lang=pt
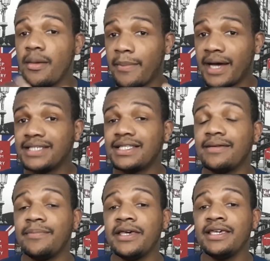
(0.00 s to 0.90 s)
mas
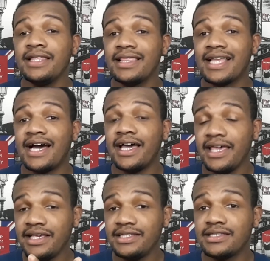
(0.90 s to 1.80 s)
também lá
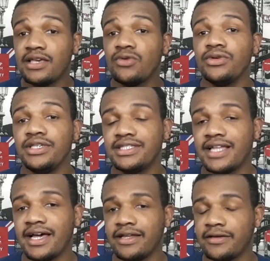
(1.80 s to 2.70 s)
em seu
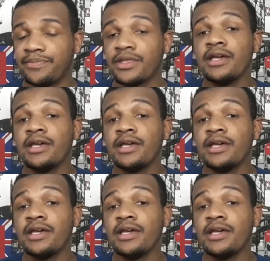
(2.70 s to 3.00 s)
Instagram.